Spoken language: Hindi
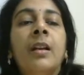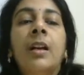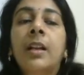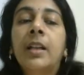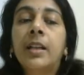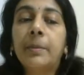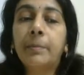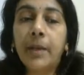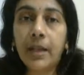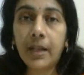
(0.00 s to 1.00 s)
अगर
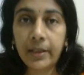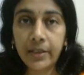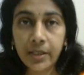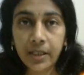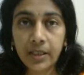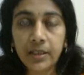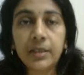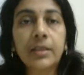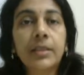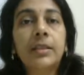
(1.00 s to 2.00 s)
कप्पा लाइट चेन
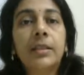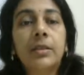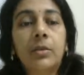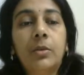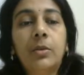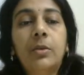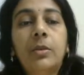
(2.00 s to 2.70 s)
हो